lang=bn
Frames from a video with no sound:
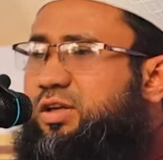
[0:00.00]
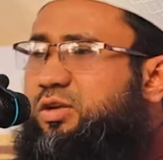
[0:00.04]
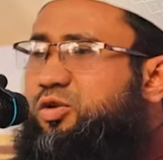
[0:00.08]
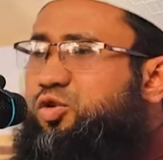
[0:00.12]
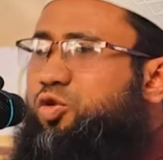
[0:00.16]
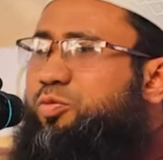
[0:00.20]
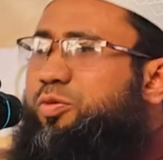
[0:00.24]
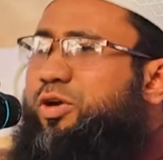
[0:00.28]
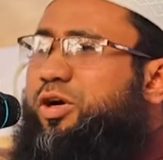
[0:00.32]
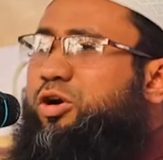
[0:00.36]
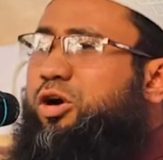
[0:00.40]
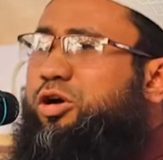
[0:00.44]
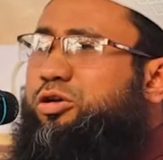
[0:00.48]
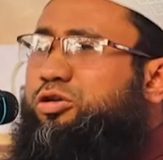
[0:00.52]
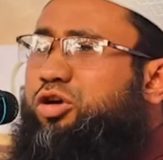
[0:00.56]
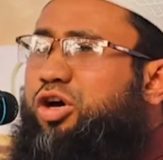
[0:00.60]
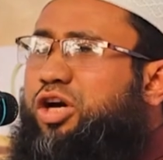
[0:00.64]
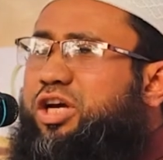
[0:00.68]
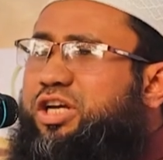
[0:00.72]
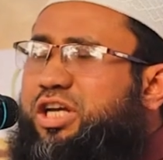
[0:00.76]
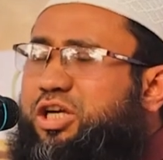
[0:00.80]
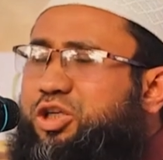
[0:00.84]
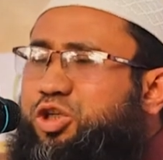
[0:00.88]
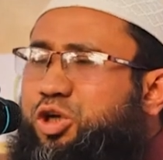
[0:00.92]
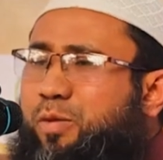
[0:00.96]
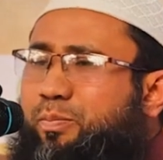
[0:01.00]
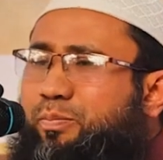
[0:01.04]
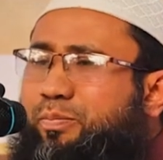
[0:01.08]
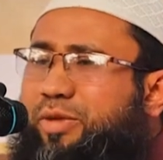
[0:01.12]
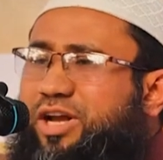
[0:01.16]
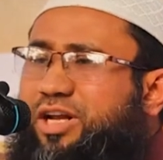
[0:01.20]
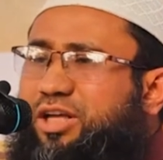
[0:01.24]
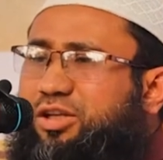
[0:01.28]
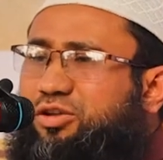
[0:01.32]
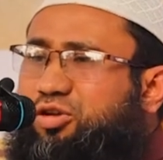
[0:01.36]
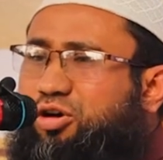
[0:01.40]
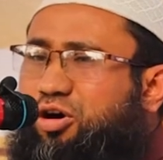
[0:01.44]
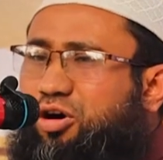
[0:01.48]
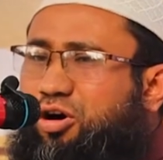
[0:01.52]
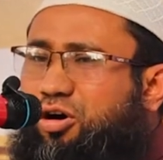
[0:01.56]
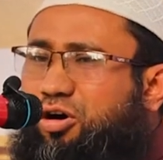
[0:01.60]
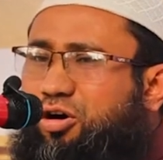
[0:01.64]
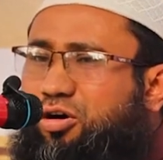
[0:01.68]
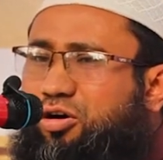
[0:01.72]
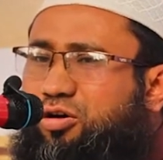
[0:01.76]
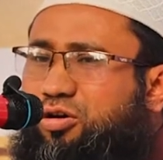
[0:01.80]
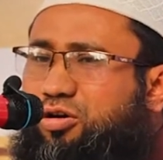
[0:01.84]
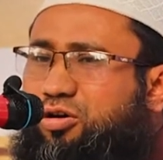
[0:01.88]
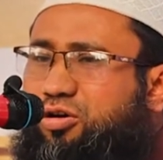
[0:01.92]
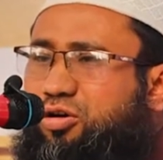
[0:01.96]
তুমি কতই না সম্মানিত
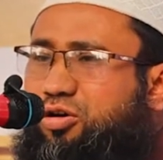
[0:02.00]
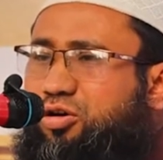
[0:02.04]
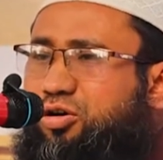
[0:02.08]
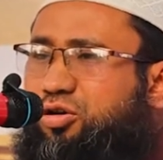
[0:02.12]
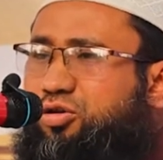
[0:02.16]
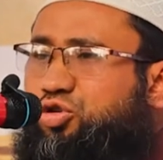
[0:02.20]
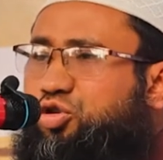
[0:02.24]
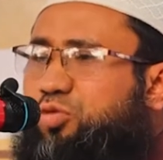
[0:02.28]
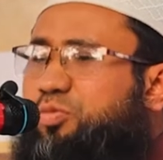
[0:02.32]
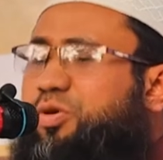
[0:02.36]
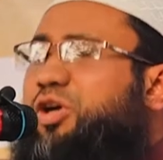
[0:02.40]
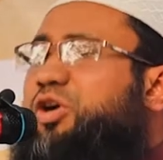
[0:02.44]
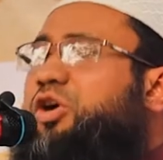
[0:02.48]
তুমি